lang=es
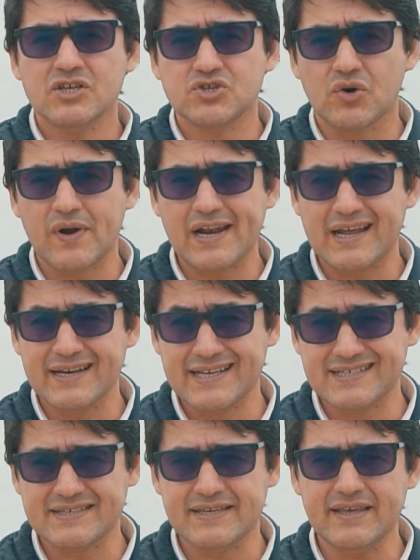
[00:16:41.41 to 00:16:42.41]
sobre la
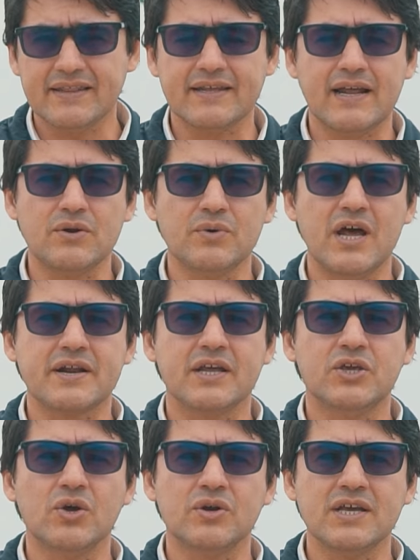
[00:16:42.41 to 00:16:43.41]
necesidad en algunas
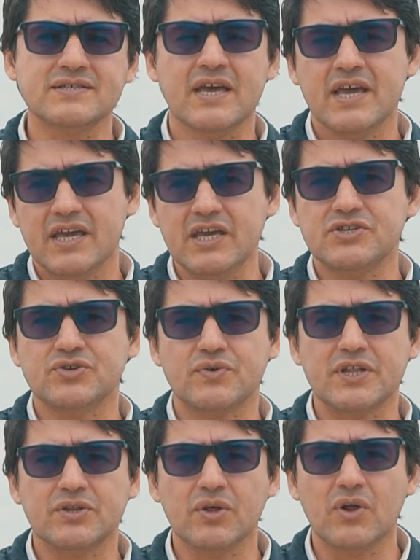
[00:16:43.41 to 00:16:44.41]
regiones y
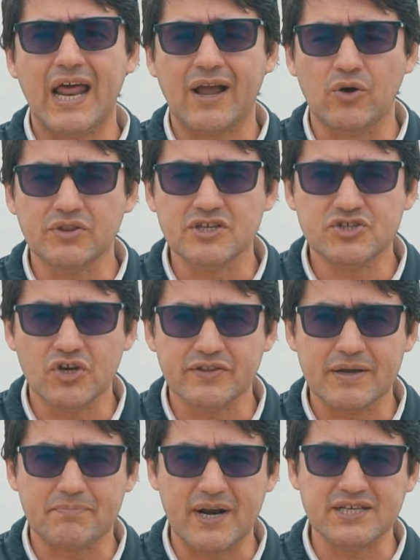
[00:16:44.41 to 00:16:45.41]
sobre todo la
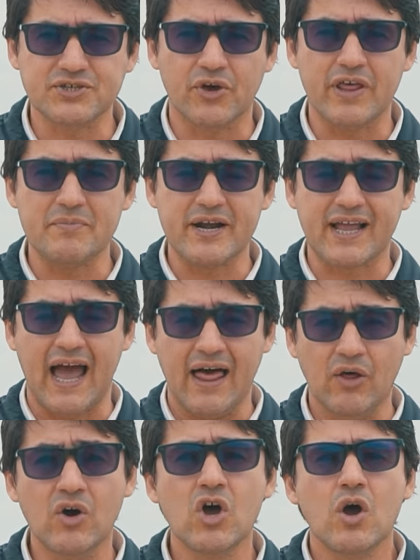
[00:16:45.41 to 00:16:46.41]
condición de precios de
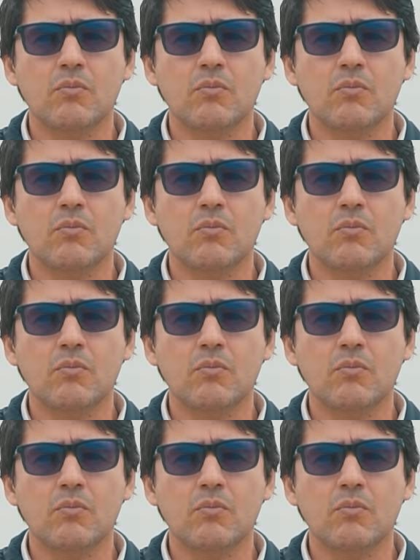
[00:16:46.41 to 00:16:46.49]
mercado.